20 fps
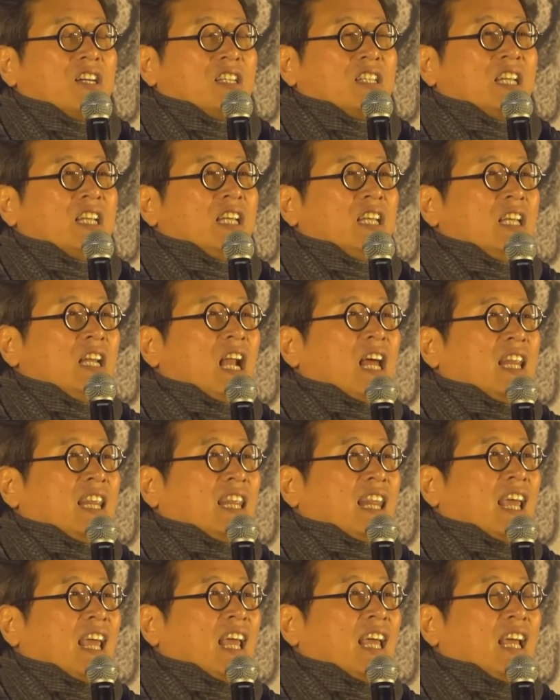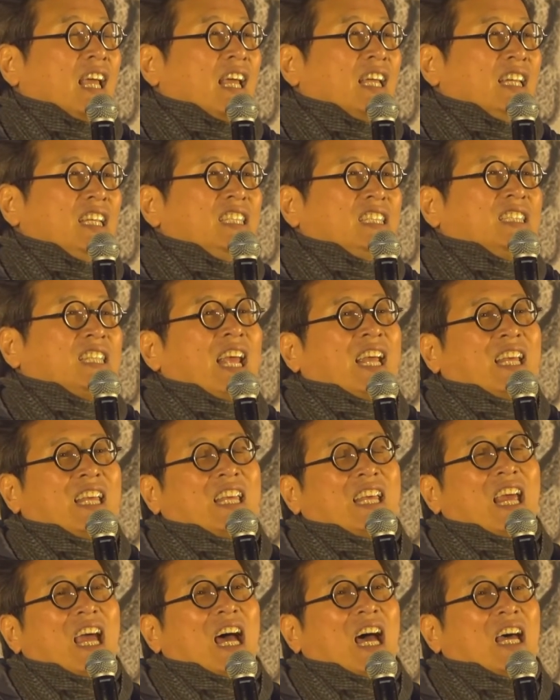정치인한테 이
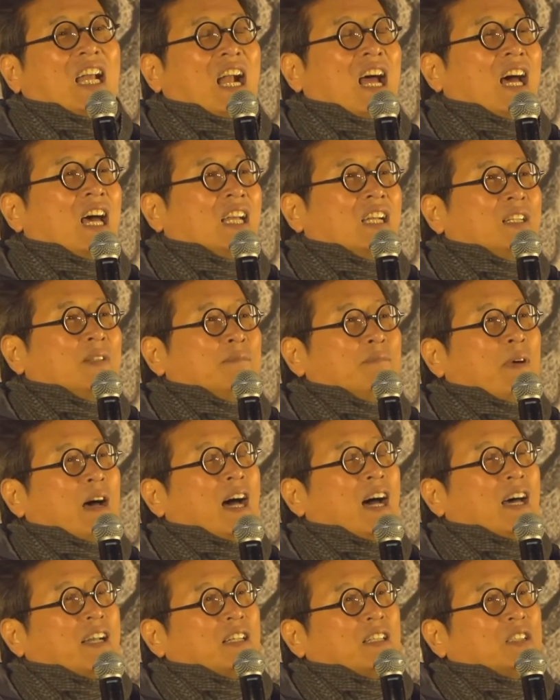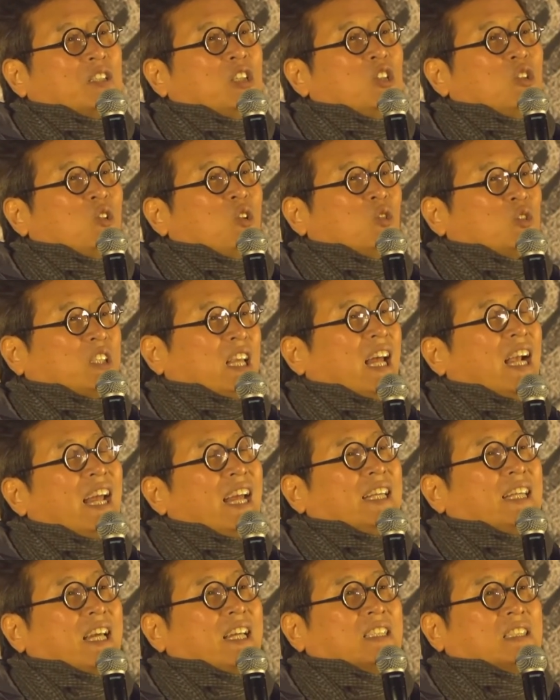새끼야라는 말을 듣고
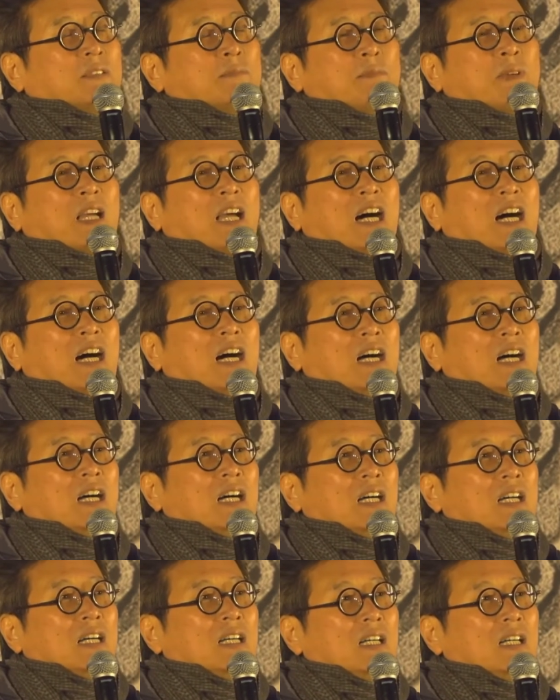살아야 되겠습니까?